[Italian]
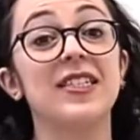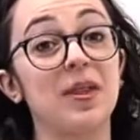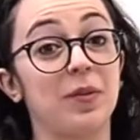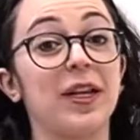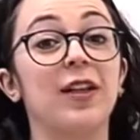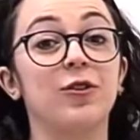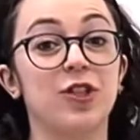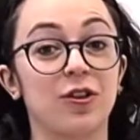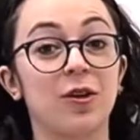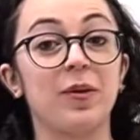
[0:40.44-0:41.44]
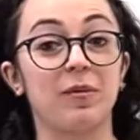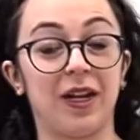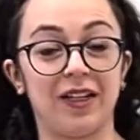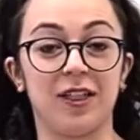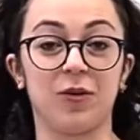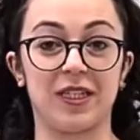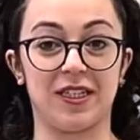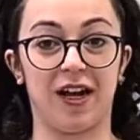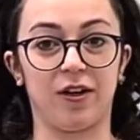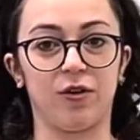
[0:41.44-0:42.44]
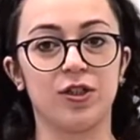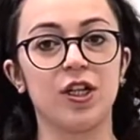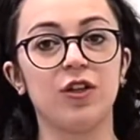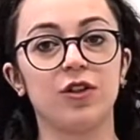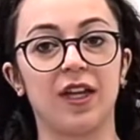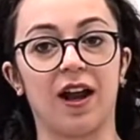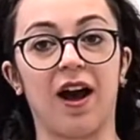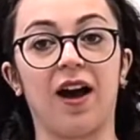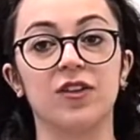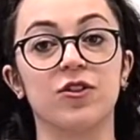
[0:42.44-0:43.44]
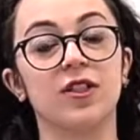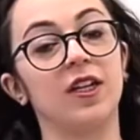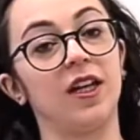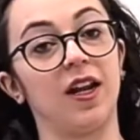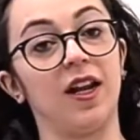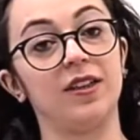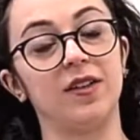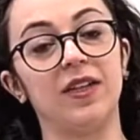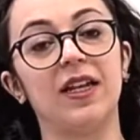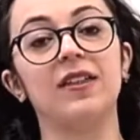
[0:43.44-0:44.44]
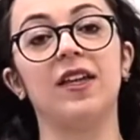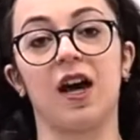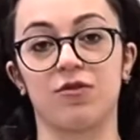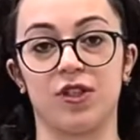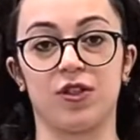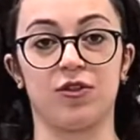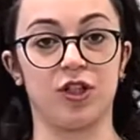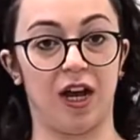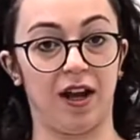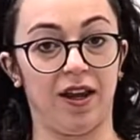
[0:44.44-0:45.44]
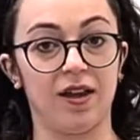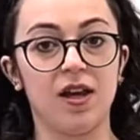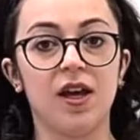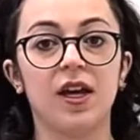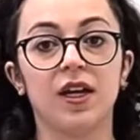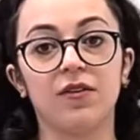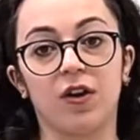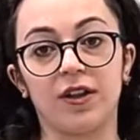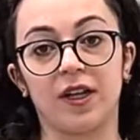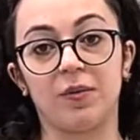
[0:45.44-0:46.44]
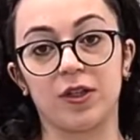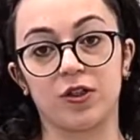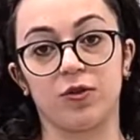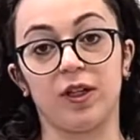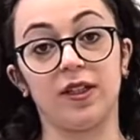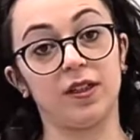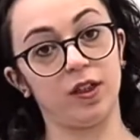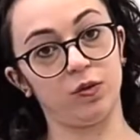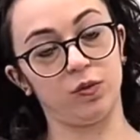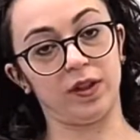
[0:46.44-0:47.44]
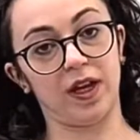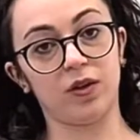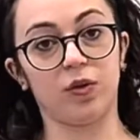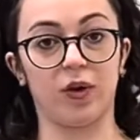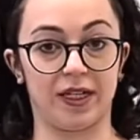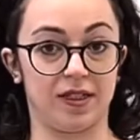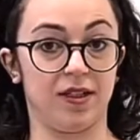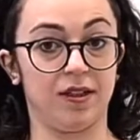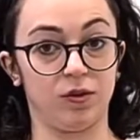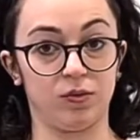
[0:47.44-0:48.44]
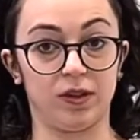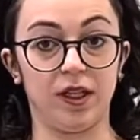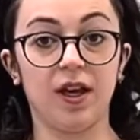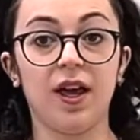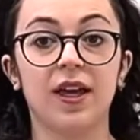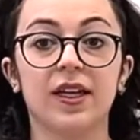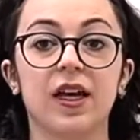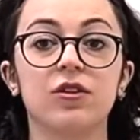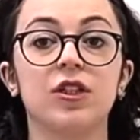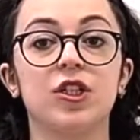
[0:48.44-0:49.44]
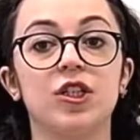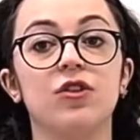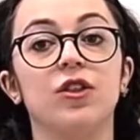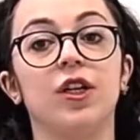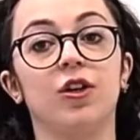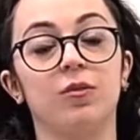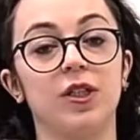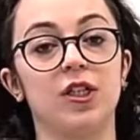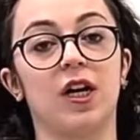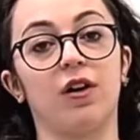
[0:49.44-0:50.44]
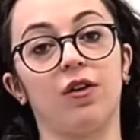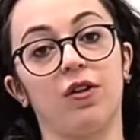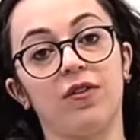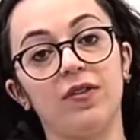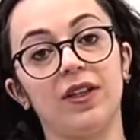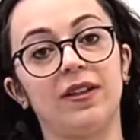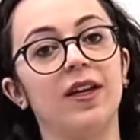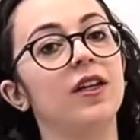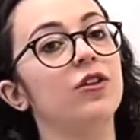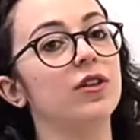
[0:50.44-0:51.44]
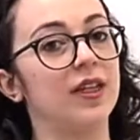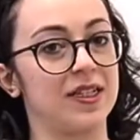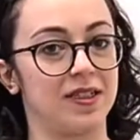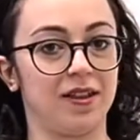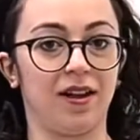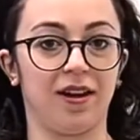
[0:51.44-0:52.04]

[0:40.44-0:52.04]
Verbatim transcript: Sì, pacchetto 5 per 1000 di quest'anno ci aiuterà a sostenere le attività di housing sociale, rivolte a persone detenute o ex detenuti che hanno deciso di ricominciare una nuova vita in contesti di